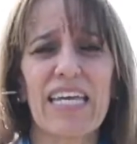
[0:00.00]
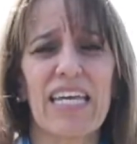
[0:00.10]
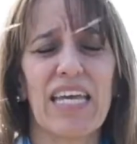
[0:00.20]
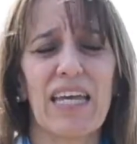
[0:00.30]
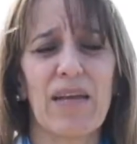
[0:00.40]

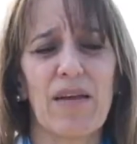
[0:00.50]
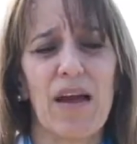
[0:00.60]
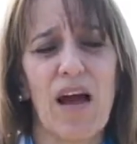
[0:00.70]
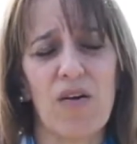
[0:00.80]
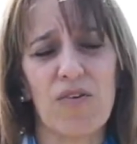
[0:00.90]
eh,
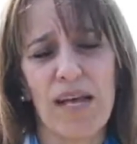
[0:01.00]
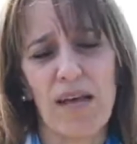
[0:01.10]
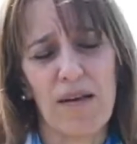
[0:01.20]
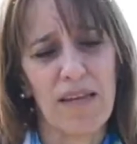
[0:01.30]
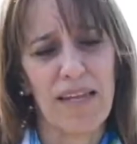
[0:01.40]

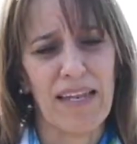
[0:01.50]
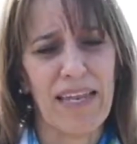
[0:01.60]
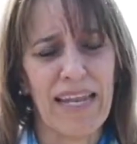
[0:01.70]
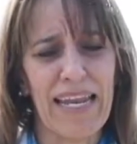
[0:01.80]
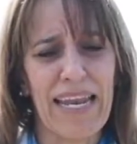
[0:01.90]
ahora
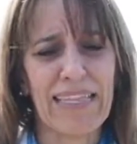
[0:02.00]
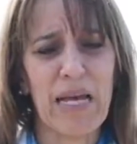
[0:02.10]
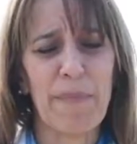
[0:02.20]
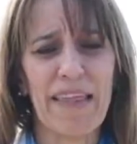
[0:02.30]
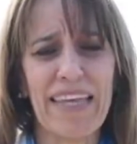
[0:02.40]
en, la
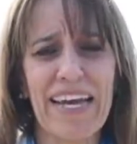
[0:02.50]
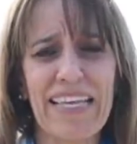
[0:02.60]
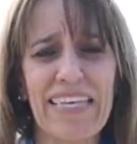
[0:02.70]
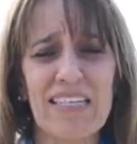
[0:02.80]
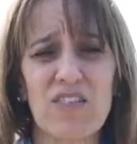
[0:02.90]
etapa de
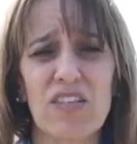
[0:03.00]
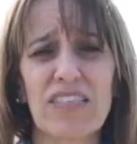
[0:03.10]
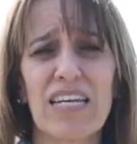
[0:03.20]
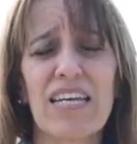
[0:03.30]
encañazón,